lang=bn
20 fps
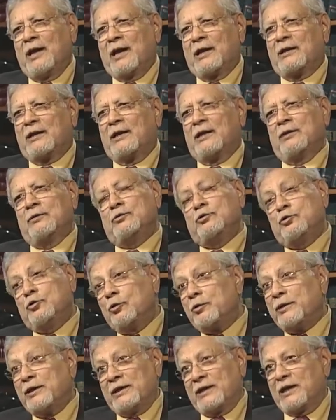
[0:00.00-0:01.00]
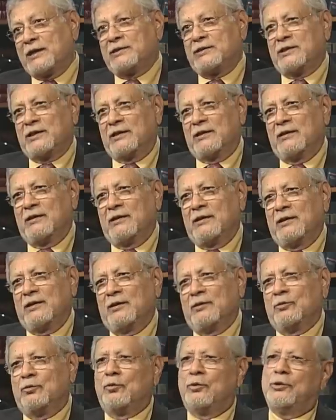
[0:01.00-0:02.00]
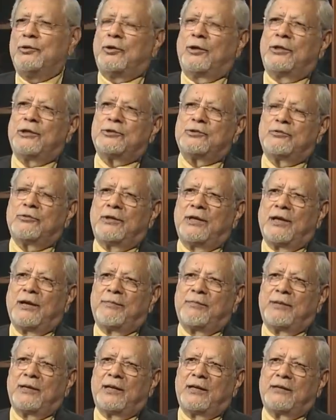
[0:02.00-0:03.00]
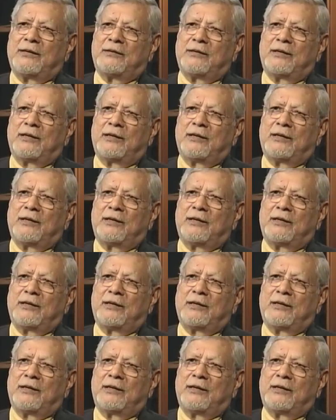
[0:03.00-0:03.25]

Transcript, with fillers: একটা জোটে যাচ্ছেন তো ওই দলের সঙ্গে আপনার